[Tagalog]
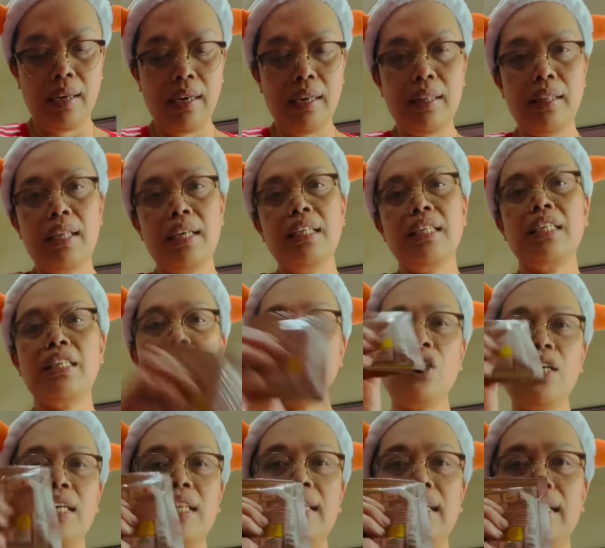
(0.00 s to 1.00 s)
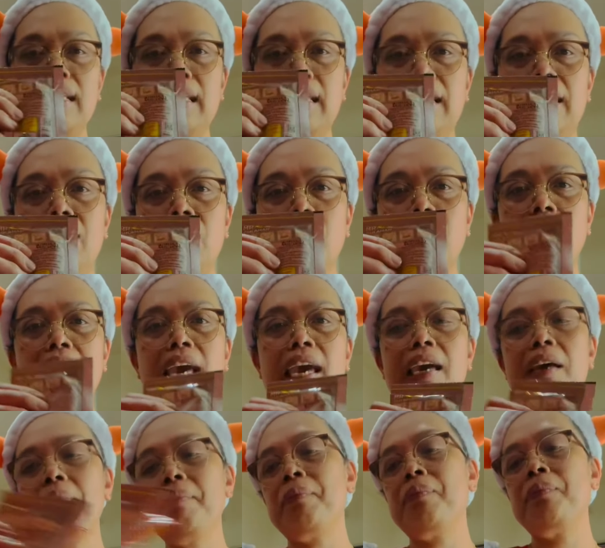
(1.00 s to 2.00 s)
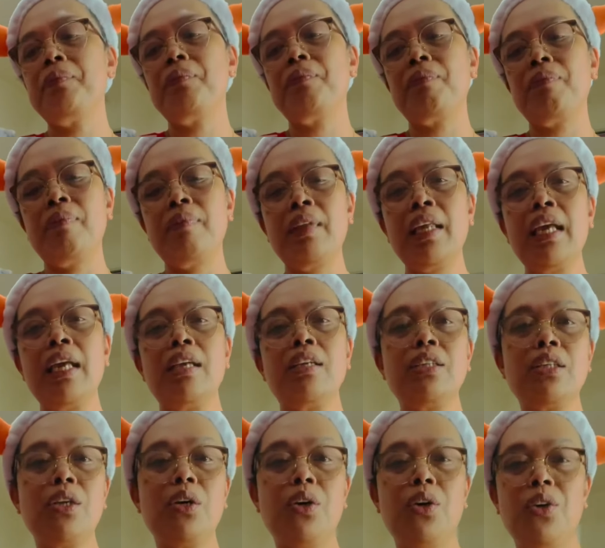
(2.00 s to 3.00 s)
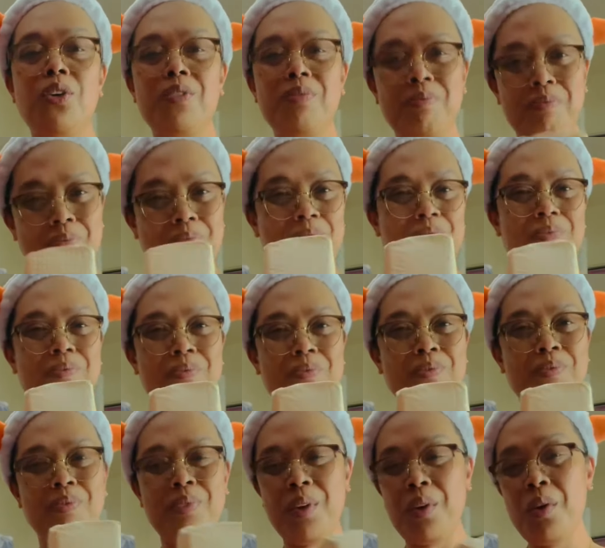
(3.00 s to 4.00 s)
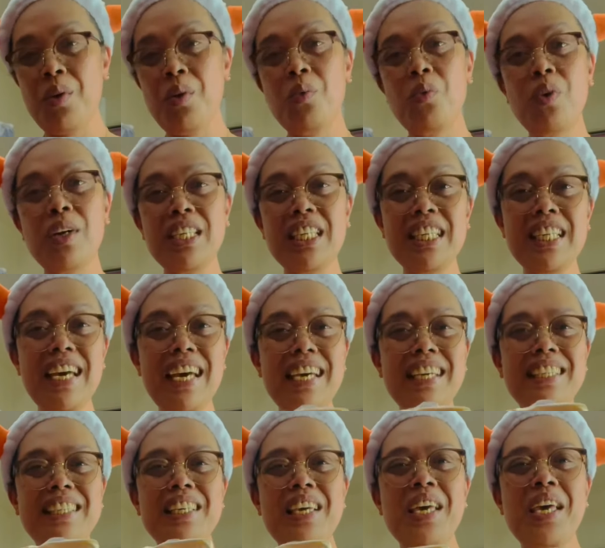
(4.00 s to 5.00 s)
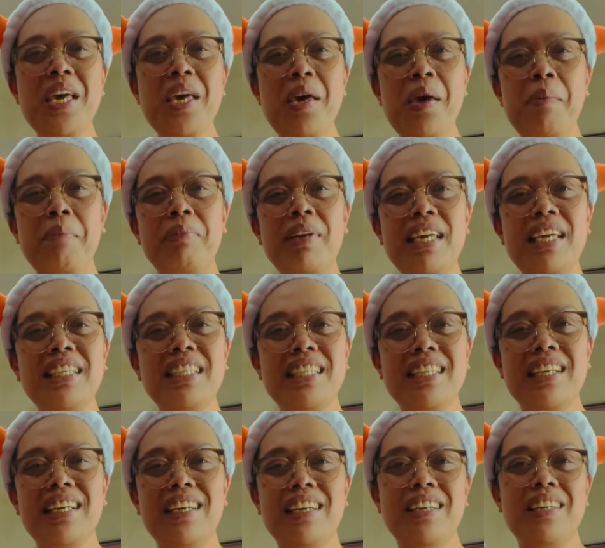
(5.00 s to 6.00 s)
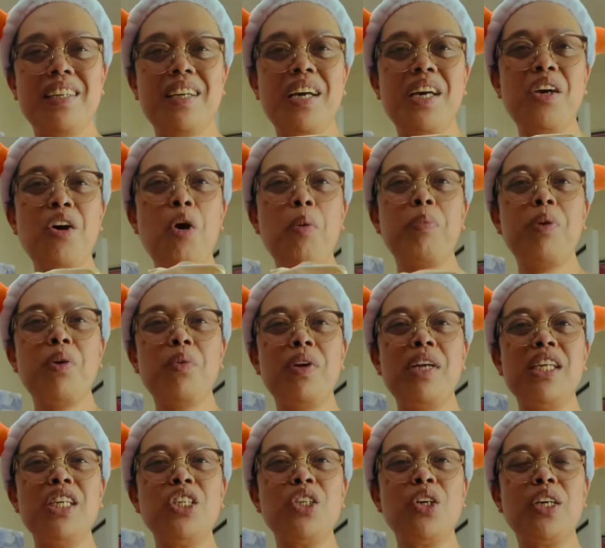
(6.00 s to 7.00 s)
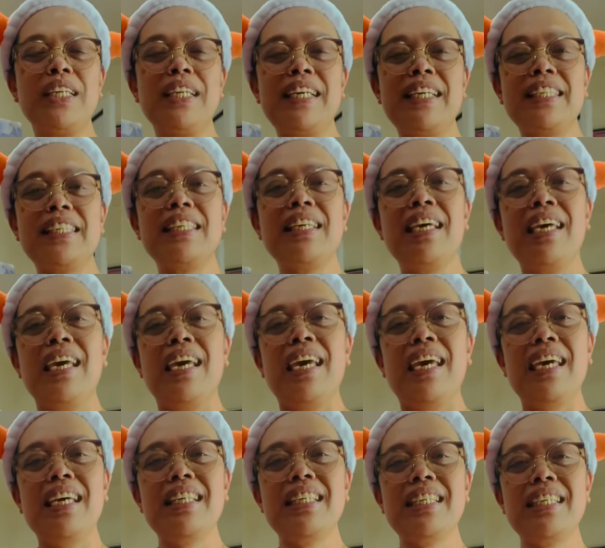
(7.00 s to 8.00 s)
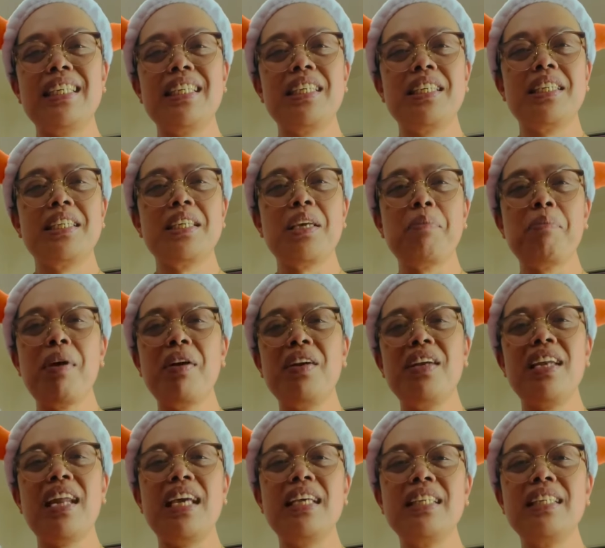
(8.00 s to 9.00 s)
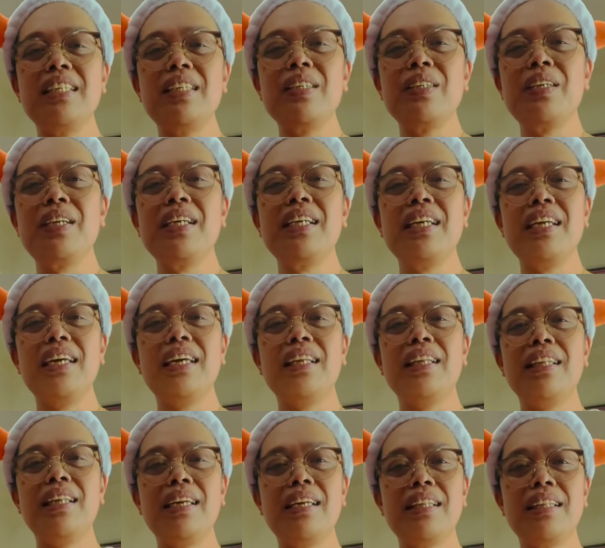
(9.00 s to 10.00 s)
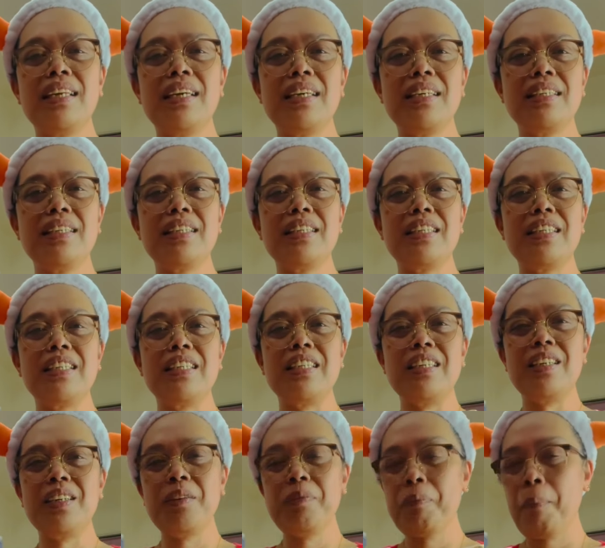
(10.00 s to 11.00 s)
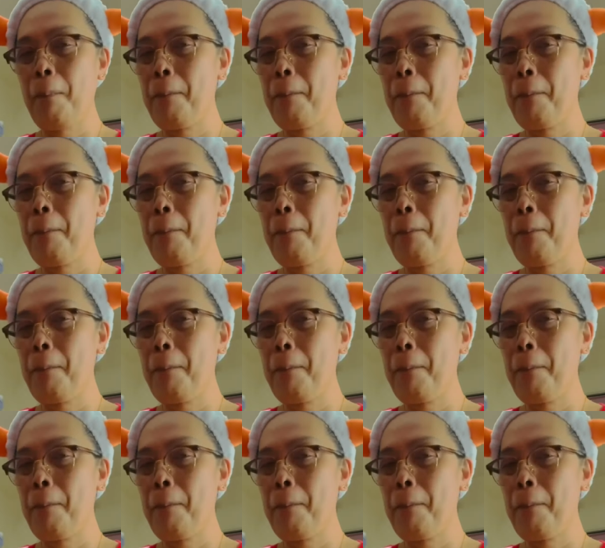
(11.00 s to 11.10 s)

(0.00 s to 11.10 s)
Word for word: in this gelatin, okay? So, watch guys. Please, uh, I hope you will enjoy this. It's a very nice dessert and it is... Uh,